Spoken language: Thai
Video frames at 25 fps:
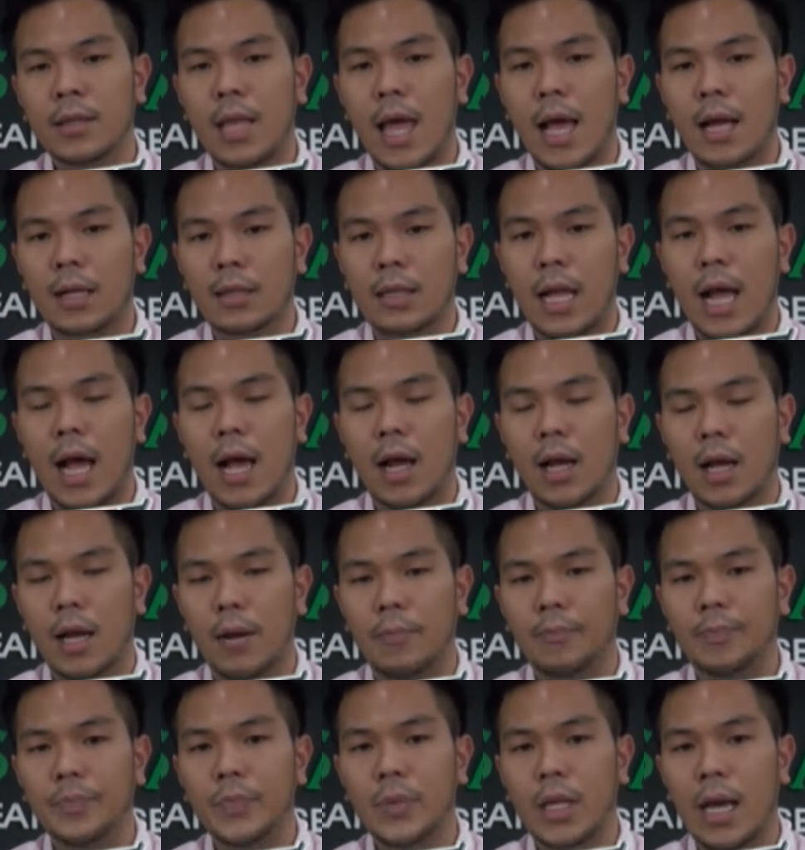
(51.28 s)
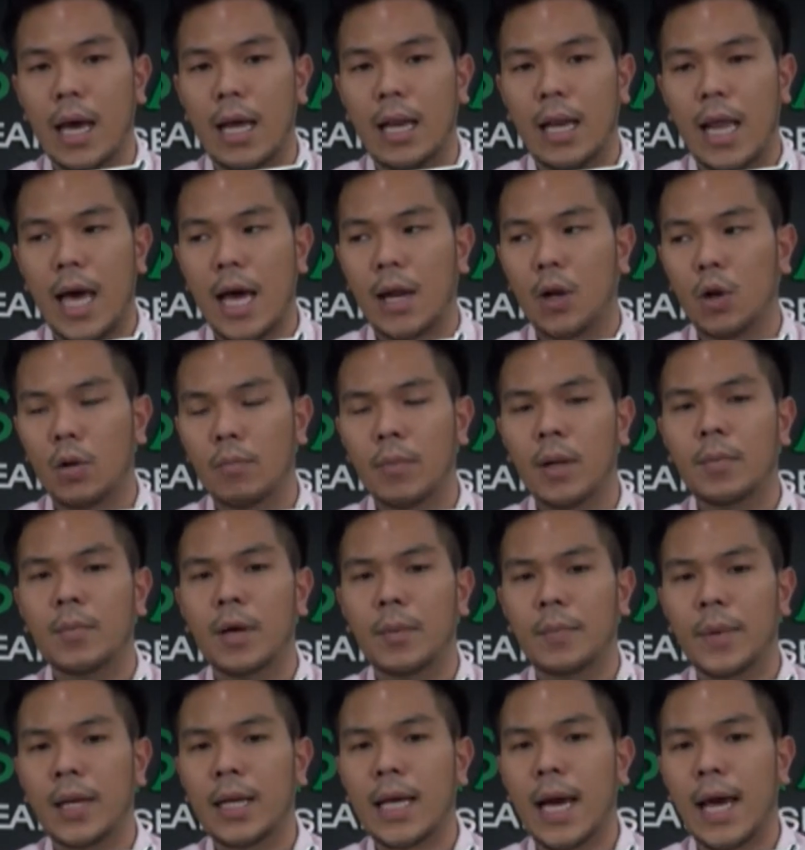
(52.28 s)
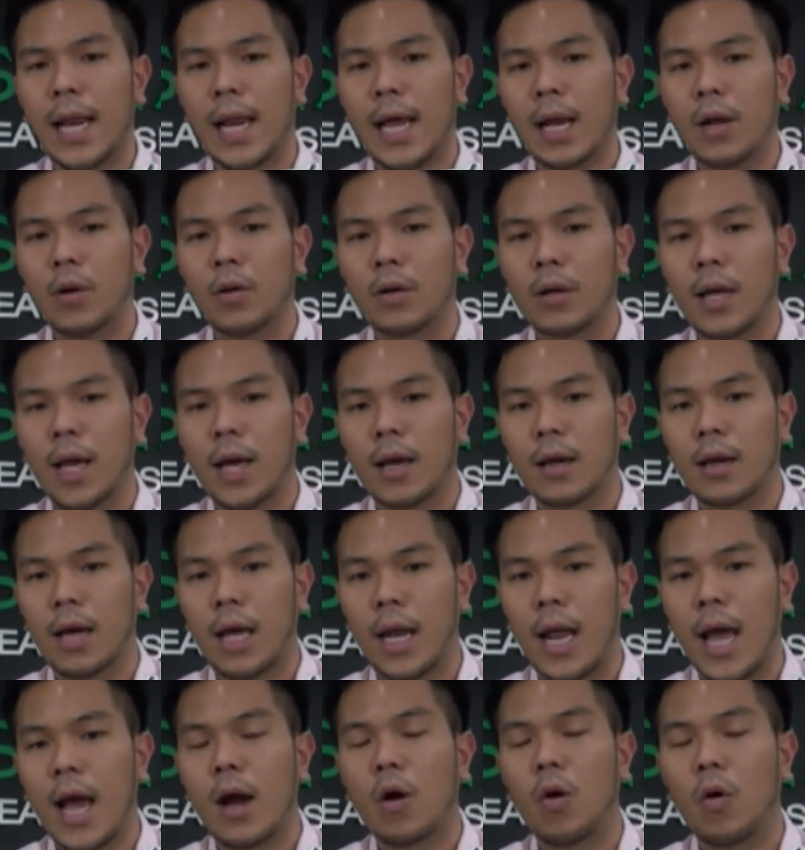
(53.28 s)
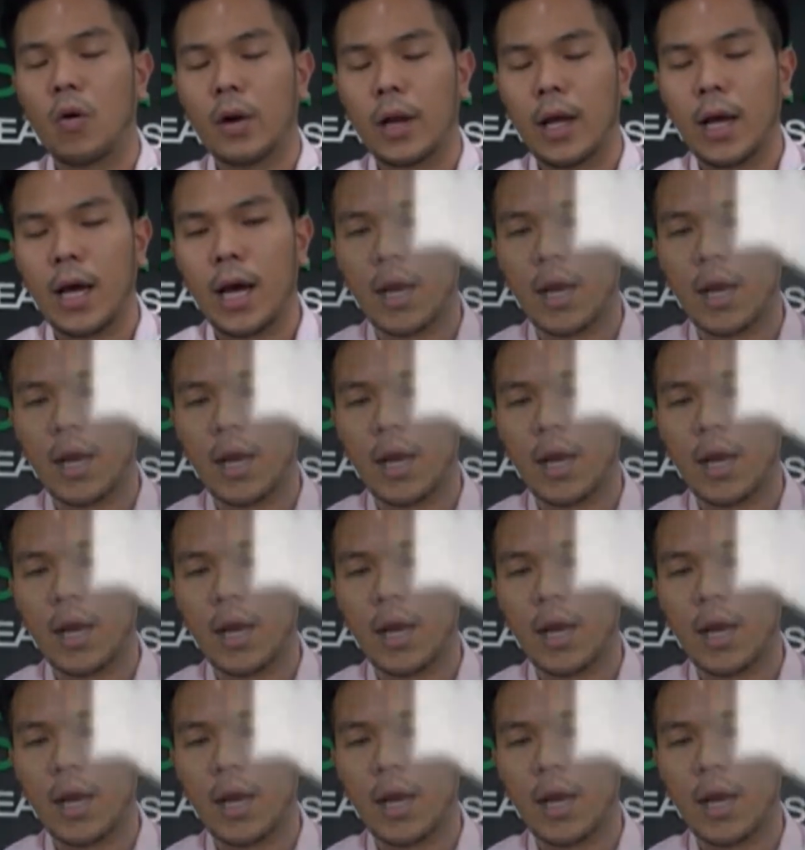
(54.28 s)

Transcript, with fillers: แล้วมันแตกต่างกับการล้างรถมันเหมือนเป็นการล้างรถแห่งอนาค